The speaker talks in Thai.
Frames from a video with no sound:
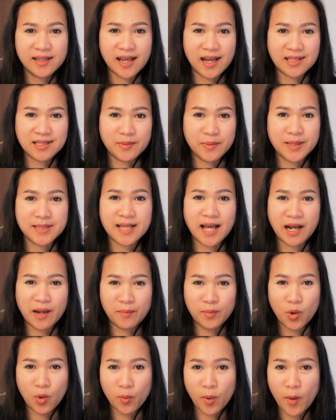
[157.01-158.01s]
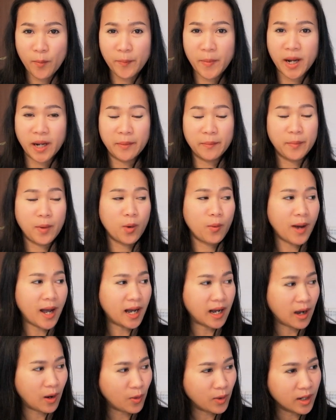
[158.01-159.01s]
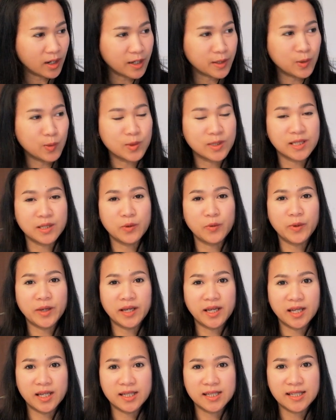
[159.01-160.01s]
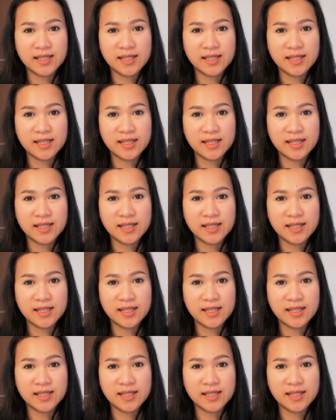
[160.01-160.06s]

อยากจะไปสักกับหลวงพ่อเปิลนเพราะว่าเขาเคยดูทีวี